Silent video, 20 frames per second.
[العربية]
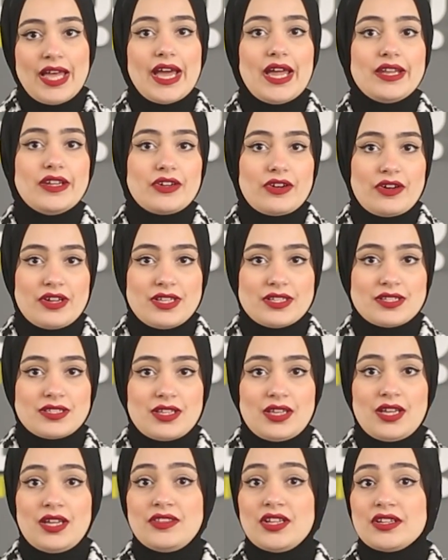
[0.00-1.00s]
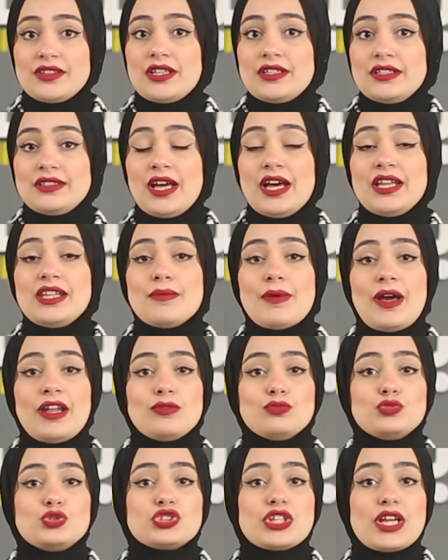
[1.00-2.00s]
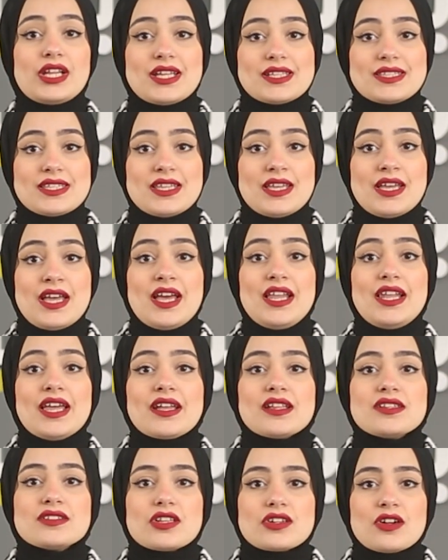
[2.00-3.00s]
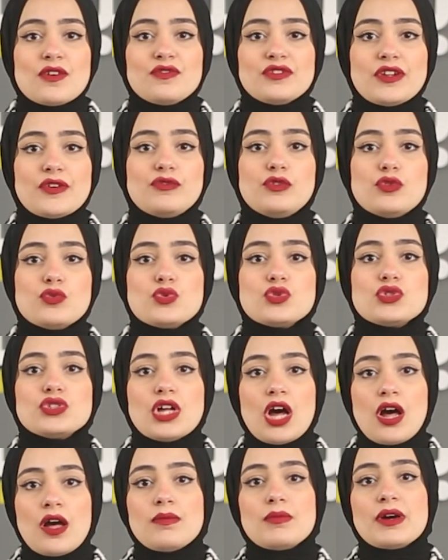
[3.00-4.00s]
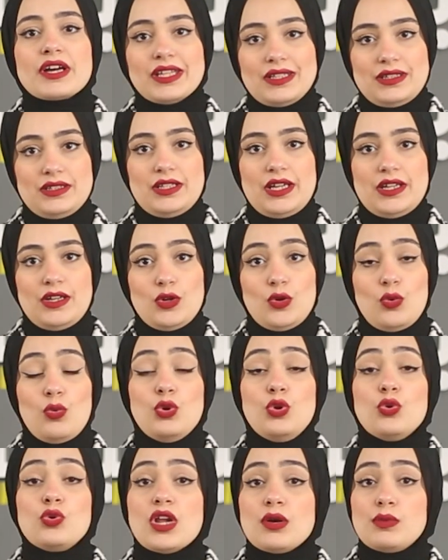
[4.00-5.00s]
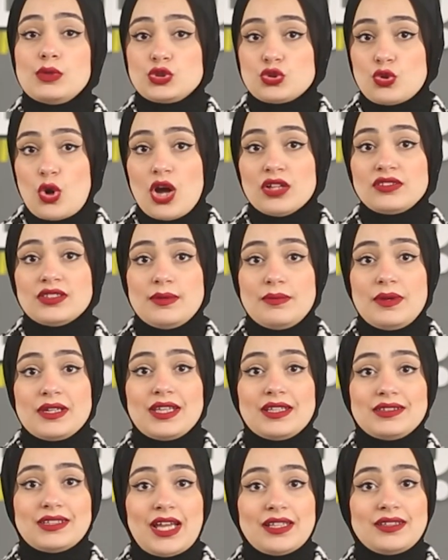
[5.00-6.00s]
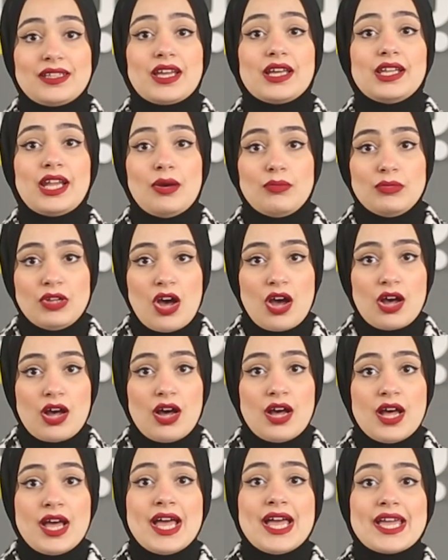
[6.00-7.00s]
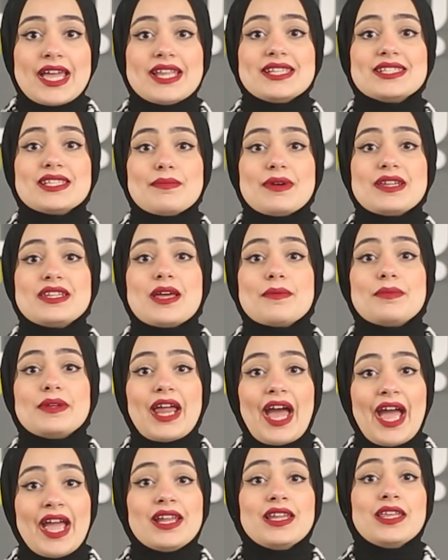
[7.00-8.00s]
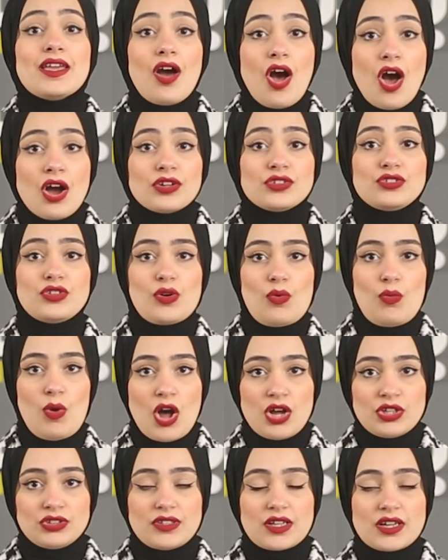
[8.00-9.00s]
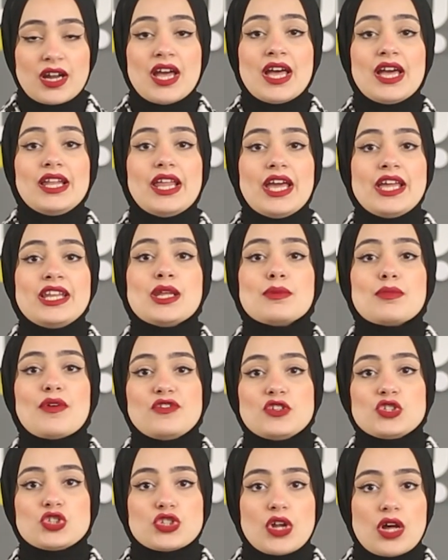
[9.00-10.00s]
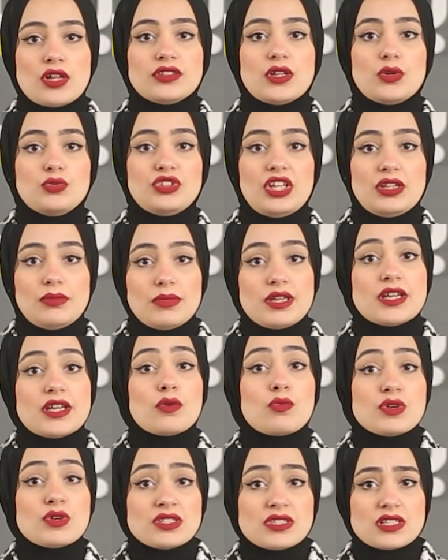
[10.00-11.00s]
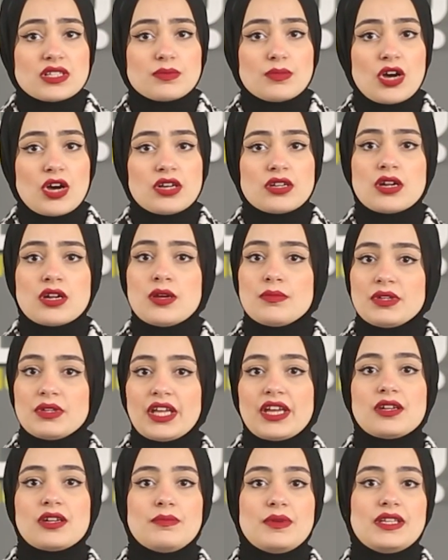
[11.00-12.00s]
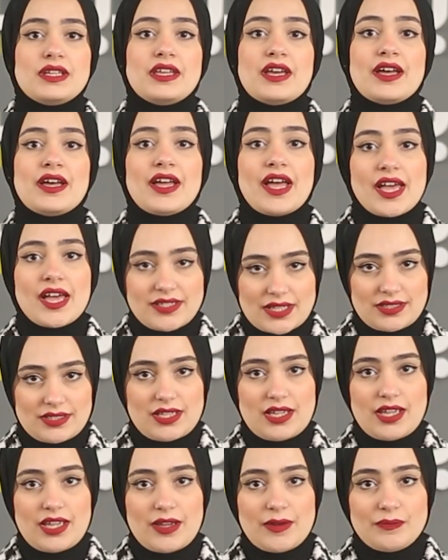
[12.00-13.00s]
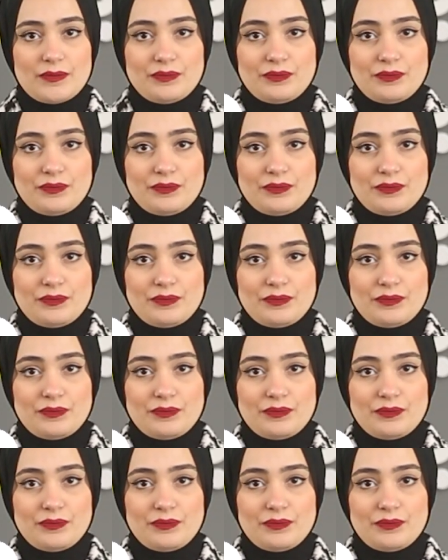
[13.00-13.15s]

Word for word: قال الرئيس قدرنا نتغلب على المشكلة دي لكن صرفنا فلوس ضخمة جدا ولولا مشروعات البنية التحتيه العملاقه كان زماننا بنعاني اكتر واكتر لان مفيش نهضه وتنميه واستثمار من غير بنيه اساسيه